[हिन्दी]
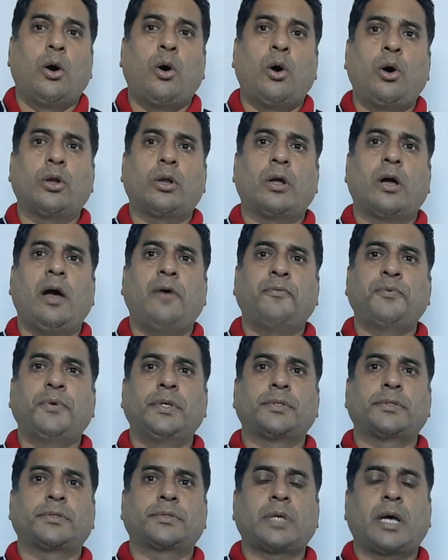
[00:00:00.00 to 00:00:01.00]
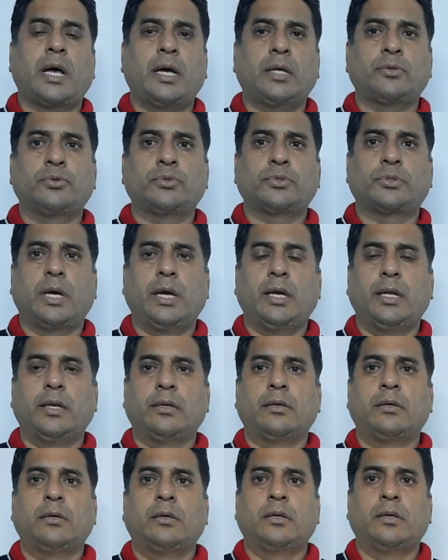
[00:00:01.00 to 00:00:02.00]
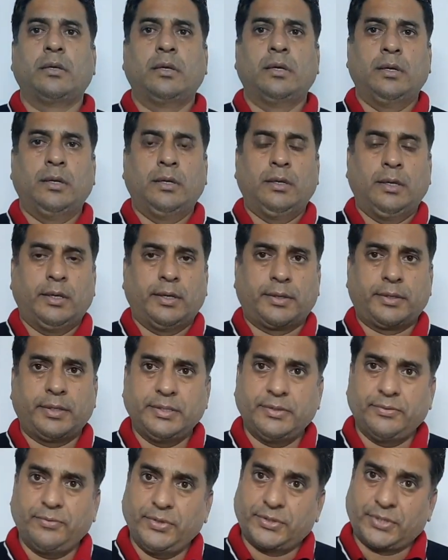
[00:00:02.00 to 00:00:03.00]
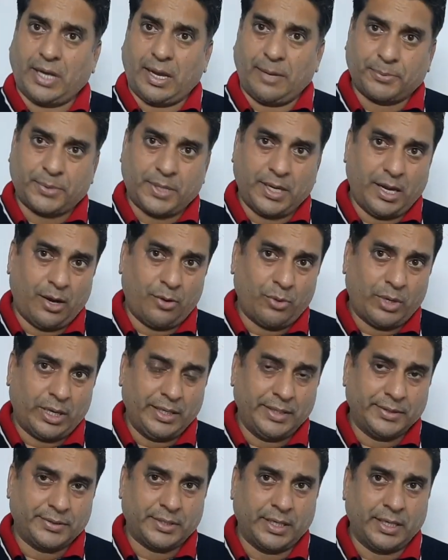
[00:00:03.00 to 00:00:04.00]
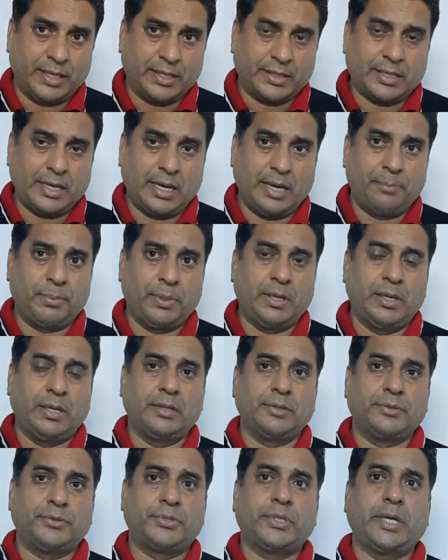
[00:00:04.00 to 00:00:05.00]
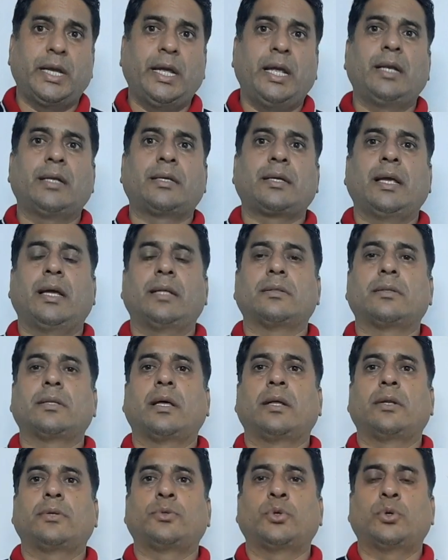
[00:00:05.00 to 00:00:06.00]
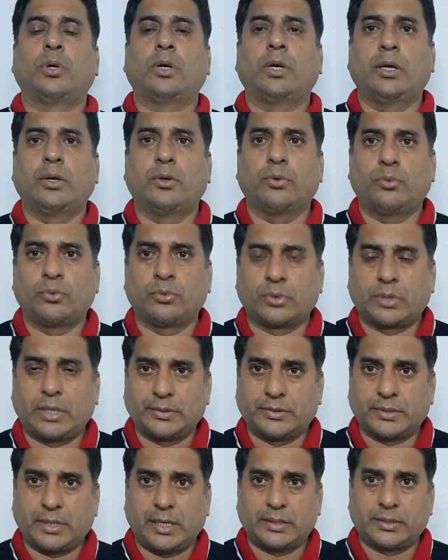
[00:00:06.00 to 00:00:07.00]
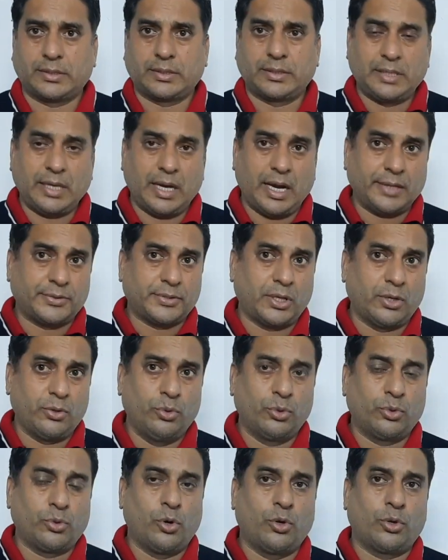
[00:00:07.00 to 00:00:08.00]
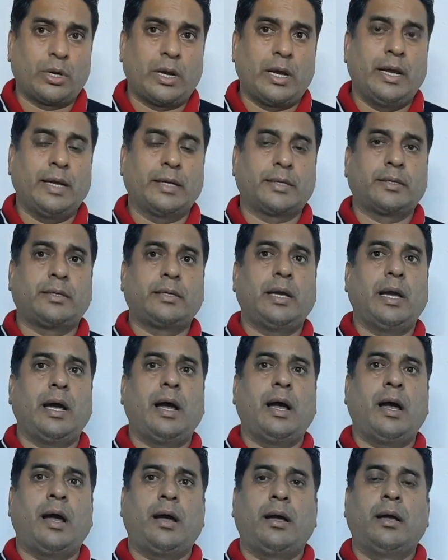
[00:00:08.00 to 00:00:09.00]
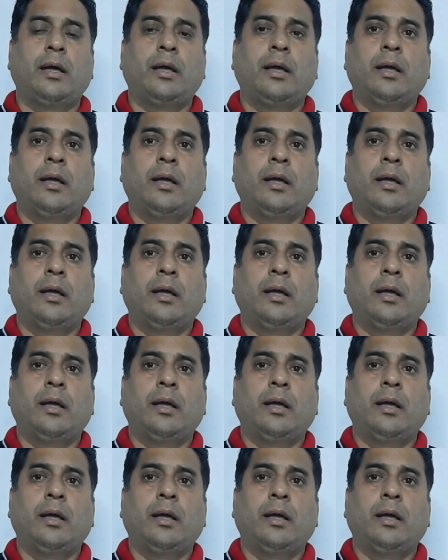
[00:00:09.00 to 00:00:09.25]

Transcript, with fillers: और हाफिज़ साद हुसैन रिजवी साहब के हवाले से कि भी जेल के अंदर जो है उनके साथ क्या सलूक हो रहा है क्या